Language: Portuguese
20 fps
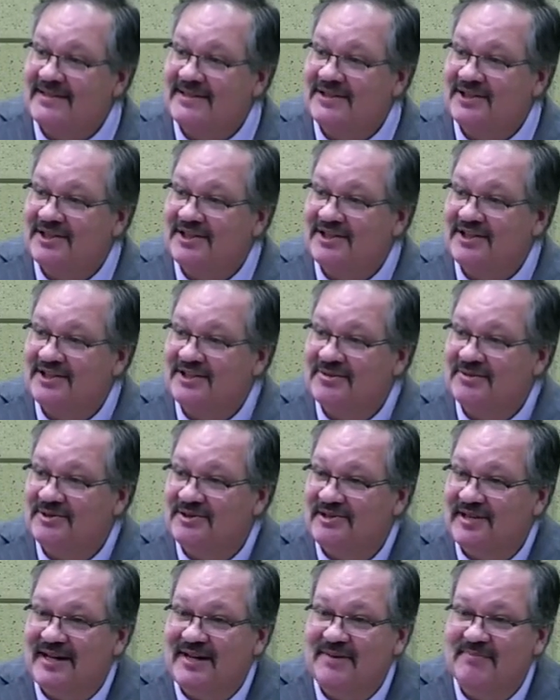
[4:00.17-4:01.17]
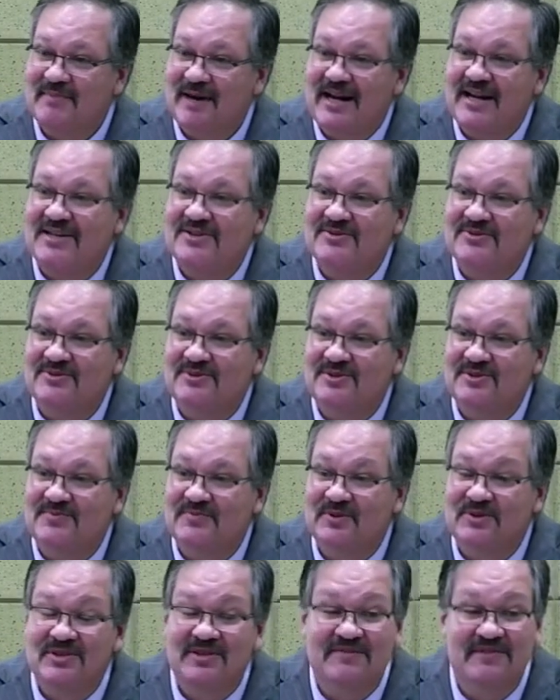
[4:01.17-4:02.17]
diante dos animais, dos
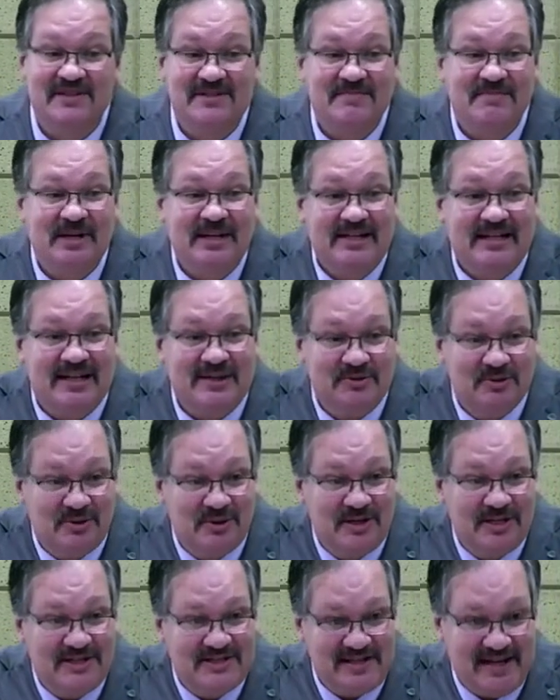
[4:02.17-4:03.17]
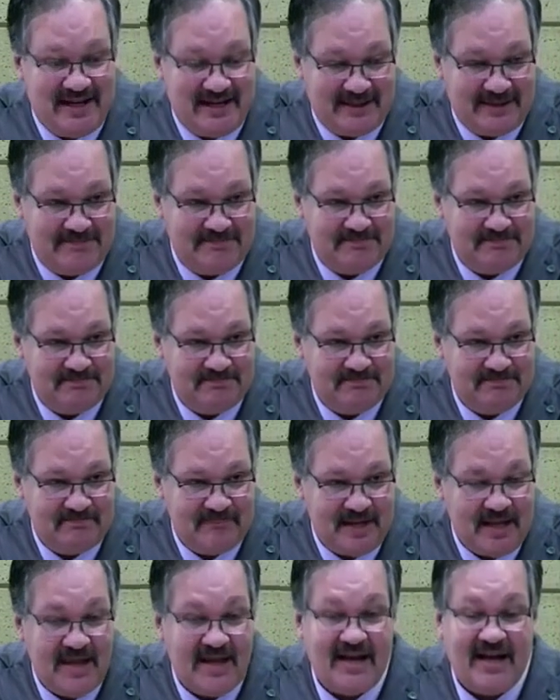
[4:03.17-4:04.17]
possíveis predadores dela.
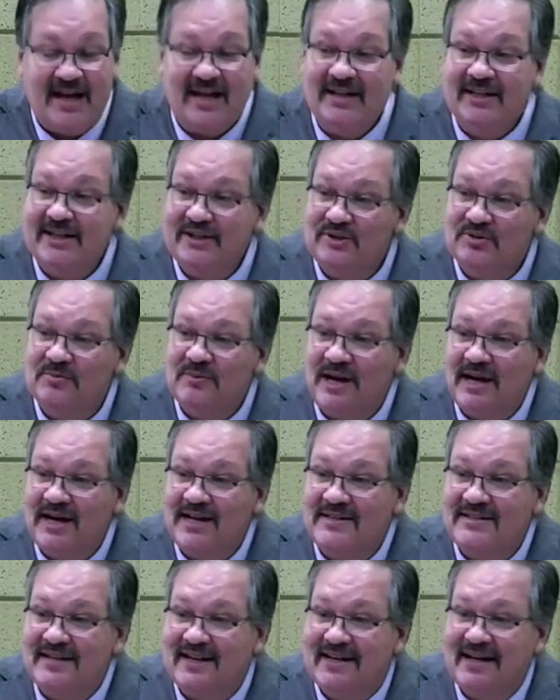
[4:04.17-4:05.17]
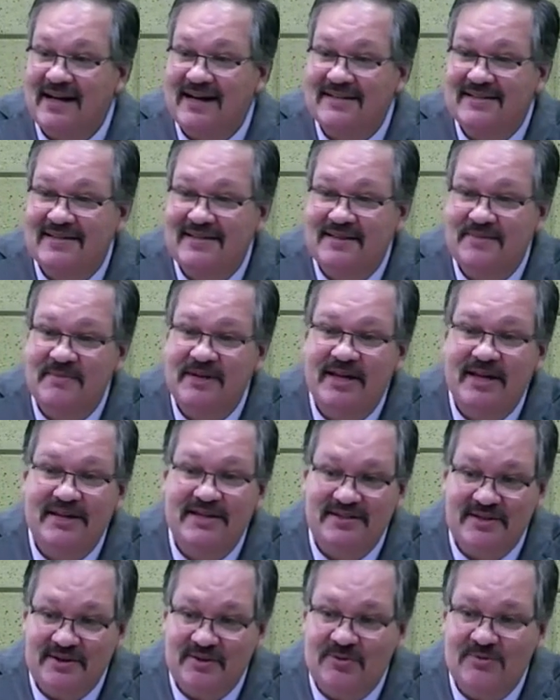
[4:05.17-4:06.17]
Além do mais, a garça também é
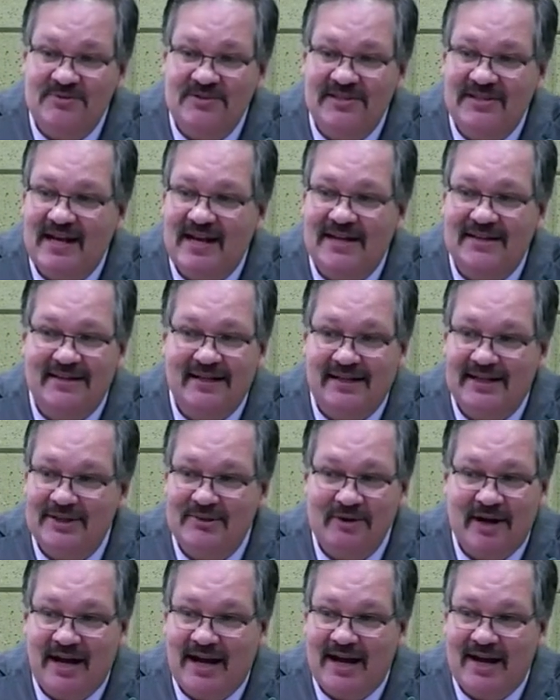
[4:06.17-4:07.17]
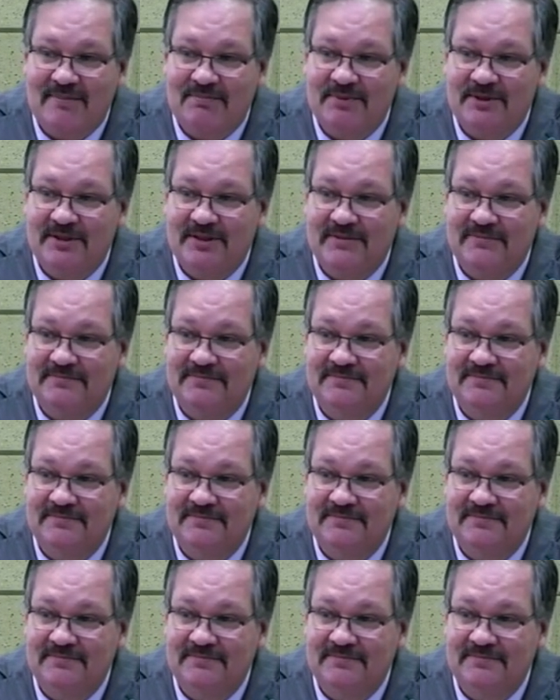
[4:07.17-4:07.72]
desengonçada, ela não é rápida.